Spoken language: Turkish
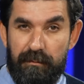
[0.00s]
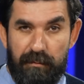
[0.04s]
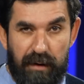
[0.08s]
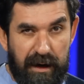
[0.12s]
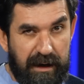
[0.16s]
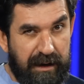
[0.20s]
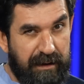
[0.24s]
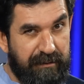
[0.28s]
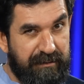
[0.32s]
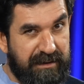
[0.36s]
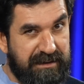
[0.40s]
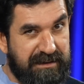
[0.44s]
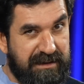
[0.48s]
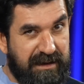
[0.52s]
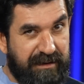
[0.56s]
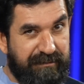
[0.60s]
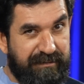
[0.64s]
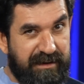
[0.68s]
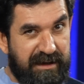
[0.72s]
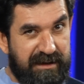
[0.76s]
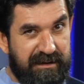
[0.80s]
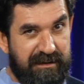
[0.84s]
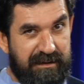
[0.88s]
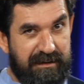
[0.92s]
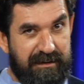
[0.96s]
Baka vezir
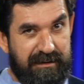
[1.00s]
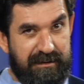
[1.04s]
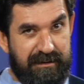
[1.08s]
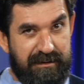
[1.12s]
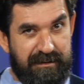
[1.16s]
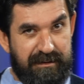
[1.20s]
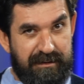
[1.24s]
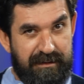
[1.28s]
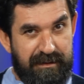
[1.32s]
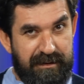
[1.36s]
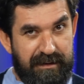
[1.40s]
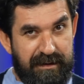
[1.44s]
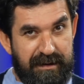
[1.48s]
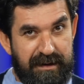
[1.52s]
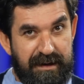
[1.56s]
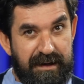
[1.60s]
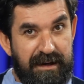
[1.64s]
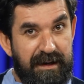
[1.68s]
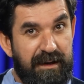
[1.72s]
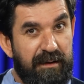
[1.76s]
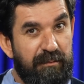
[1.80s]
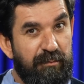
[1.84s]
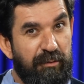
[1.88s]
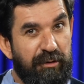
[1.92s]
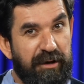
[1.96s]
efendi.
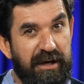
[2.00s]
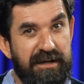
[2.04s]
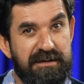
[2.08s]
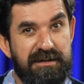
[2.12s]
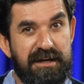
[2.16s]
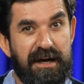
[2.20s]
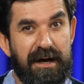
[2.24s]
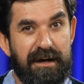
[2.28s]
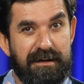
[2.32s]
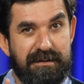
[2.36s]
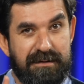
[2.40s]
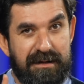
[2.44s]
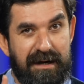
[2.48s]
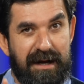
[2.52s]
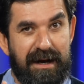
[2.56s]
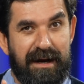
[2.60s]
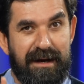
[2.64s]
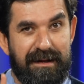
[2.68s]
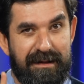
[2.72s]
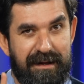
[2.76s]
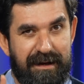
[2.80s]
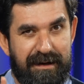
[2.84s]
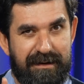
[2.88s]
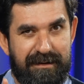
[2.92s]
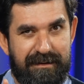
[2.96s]
Bu gece yarısına
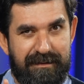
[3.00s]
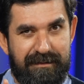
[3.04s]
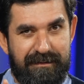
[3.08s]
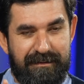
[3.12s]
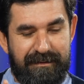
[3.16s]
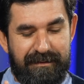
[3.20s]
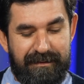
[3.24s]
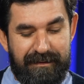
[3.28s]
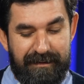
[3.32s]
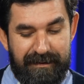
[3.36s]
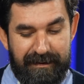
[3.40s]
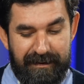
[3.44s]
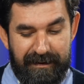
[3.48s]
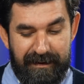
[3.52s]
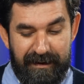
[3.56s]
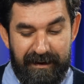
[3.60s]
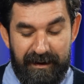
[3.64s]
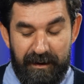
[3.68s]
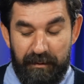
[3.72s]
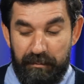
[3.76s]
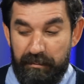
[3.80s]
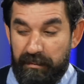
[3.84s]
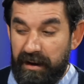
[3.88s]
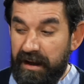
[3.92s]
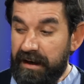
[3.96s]
kadar
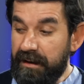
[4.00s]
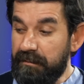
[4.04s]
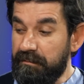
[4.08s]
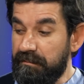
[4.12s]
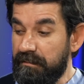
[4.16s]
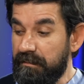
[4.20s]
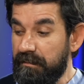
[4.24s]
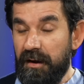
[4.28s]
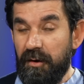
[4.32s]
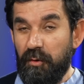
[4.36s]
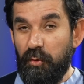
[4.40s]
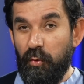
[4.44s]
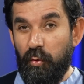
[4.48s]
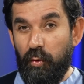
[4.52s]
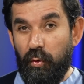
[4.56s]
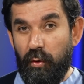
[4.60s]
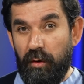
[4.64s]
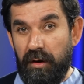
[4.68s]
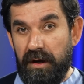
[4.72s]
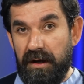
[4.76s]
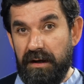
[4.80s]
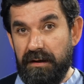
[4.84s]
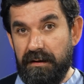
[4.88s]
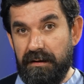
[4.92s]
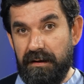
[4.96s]
benim
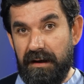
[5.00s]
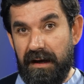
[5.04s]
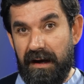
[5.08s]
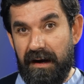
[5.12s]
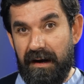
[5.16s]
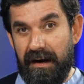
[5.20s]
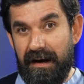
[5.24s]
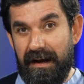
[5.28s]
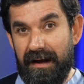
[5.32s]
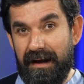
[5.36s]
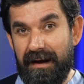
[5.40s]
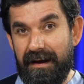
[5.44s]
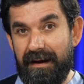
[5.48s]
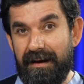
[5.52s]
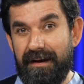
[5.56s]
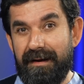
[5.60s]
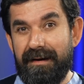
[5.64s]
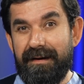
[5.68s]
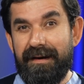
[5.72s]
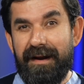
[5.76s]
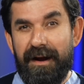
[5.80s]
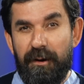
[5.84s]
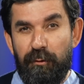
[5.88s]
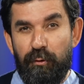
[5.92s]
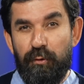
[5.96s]
o ihtiyarla
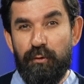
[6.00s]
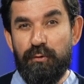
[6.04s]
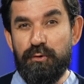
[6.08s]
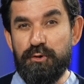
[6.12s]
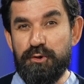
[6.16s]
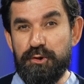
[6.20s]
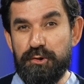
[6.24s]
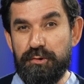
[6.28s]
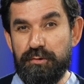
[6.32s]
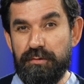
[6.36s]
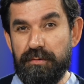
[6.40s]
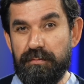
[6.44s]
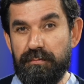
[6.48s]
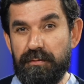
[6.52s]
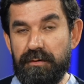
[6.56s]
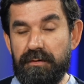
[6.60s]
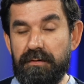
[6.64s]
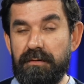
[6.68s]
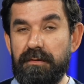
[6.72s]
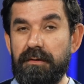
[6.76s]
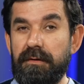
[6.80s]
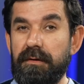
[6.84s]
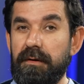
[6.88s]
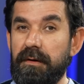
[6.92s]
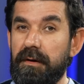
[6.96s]
ne konuştuğumu
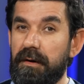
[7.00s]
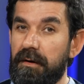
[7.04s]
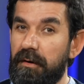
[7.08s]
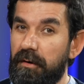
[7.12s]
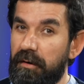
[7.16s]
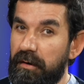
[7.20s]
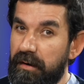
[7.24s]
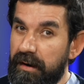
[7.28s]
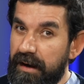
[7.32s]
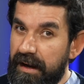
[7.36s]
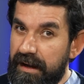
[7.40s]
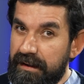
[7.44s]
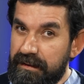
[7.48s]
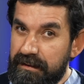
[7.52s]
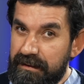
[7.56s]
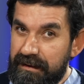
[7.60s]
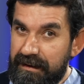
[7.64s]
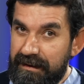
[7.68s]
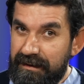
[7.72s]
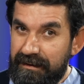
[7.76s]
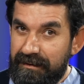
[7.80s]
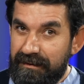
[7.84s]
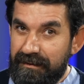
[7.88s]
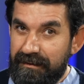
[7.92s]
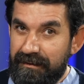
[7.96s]

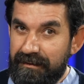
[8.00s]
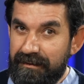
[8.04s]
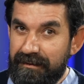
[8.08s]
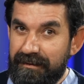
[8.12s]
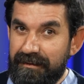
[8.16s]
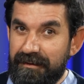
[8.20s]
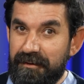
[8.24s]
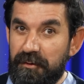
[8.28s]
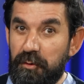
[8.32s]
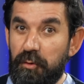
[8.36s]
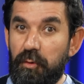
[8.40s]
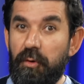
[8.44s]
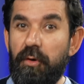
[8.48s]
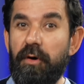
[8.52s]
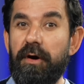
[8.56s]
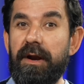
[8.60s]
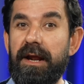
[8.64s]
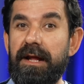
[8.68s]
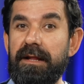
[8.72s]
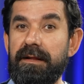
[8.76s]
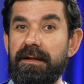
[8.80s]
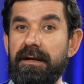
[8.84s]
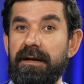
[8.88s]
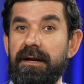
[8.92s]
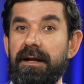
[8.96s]
öğrendin,
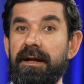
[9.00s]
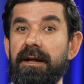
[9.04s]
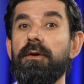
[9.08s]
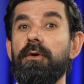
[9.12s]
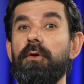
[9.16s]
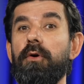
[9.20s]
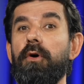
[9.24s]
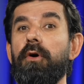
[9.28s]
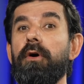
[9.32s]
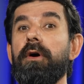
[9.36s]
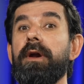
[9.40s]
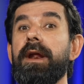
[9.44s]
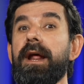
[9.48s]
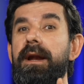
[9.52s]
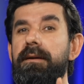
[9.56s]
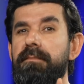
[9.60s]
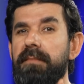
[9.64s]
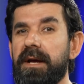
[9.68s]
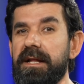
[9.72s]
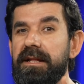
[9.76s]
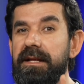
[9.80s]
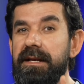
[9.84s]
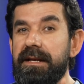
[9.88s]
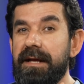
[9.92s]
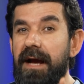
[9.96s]
öğrendin.
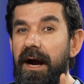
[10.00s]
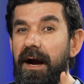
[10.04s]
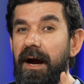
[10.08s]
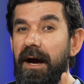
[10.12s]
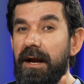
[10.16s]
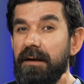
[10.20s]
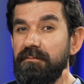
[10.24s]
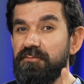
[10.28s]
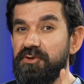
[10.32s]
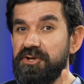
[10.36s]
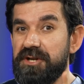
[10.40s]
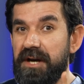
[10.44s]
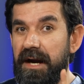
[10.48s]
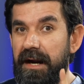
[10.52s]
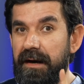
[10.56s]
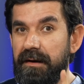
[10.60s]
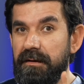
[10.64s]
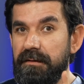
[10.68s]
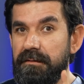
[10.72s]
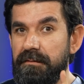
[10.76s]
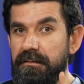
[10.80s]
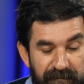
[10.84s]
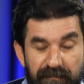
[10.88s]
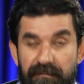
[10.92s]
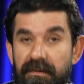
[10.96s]
Öğrenmedin yakarım çıranı.
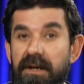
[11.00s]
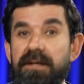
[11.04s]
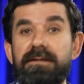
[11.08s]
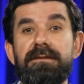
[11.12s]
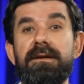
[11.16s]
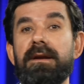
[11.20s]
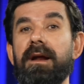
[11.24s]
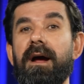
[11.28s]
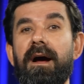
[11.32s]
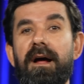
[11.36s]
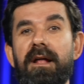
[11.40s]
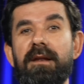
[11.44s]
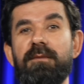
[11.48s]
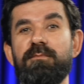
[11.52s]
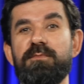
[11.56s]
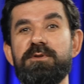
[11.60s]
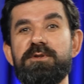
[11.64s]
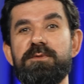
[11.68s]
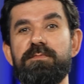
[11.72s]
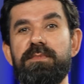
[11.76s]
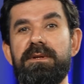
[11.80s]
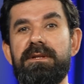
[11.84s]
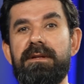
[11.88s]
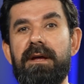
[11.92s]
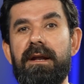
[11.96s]
Veziri
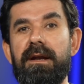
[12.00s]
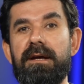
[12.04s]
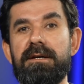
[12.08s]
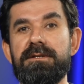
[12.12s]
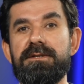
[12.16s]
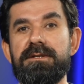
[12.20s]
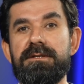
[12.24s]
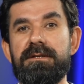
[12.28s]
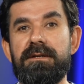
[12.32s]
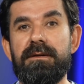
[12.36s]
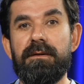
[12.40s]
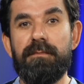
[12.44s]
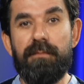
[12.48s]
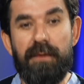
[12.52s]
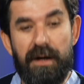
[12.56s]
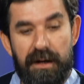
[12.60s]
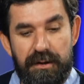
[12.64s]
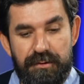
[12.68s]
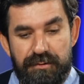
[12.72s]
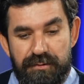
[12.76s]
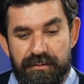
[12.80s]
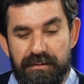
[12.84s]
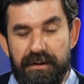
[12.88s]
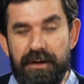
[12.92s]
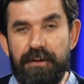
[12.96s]
almış bir telaş.
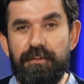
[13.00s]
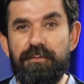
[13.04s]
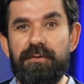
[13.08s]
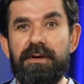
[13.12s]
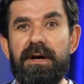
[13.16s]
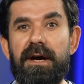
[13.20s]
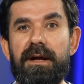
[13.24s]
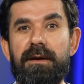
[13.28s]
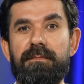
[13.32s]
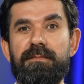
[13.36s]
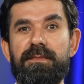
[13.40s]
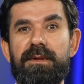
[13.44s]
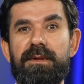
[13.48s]
Baş üstüne hünkârım